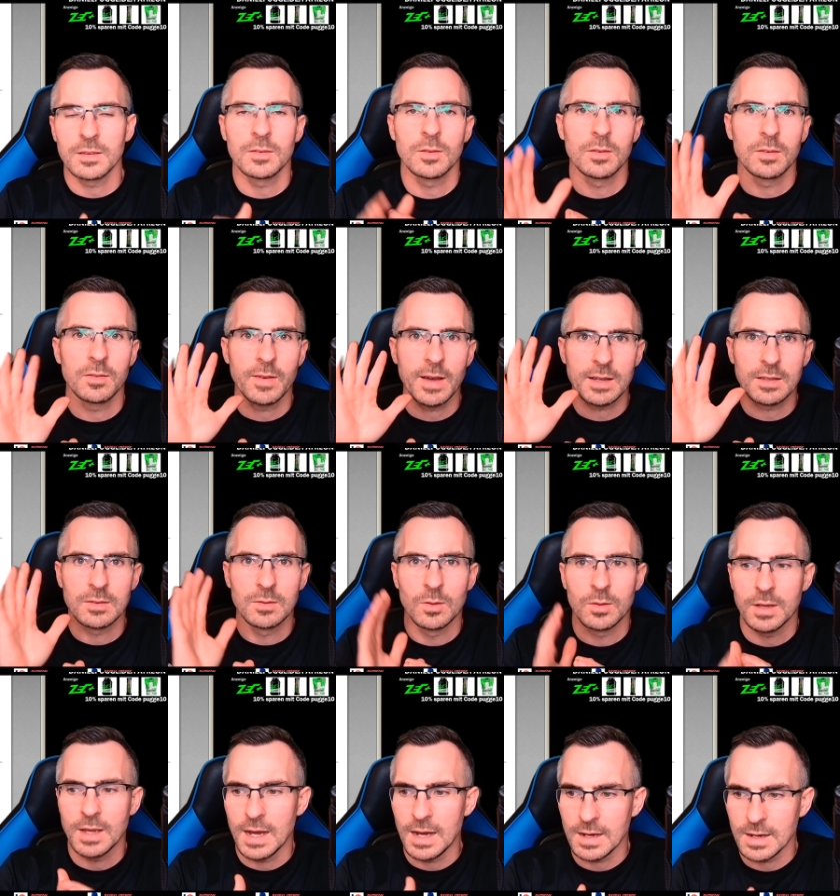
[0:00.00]
sonst wachsen
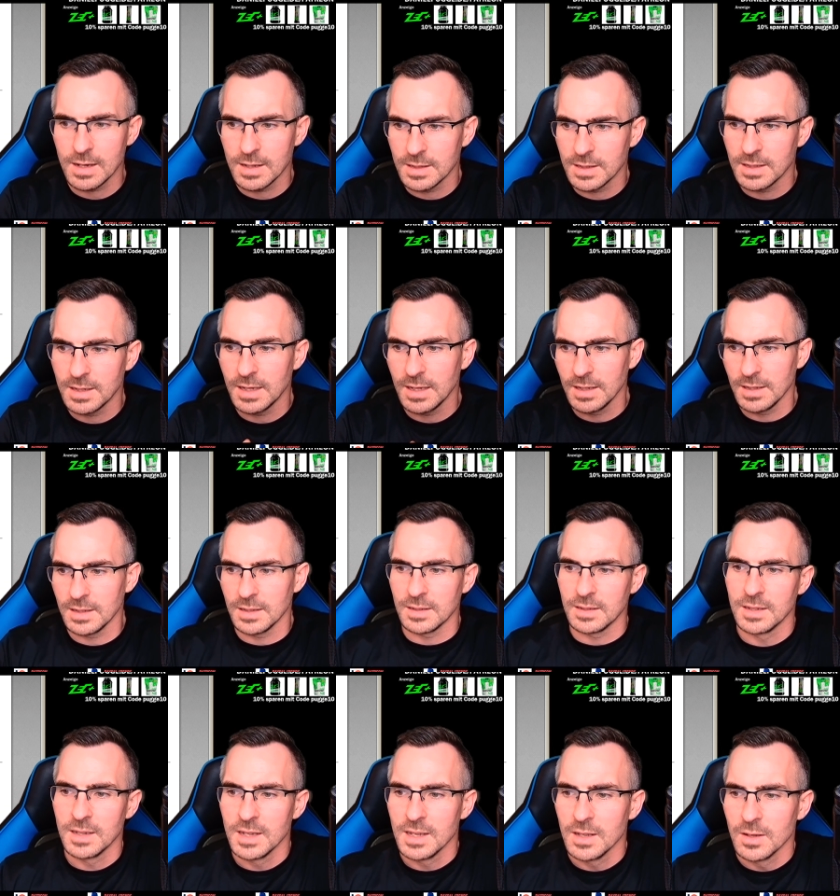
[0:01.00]
euch Haare an den Händen.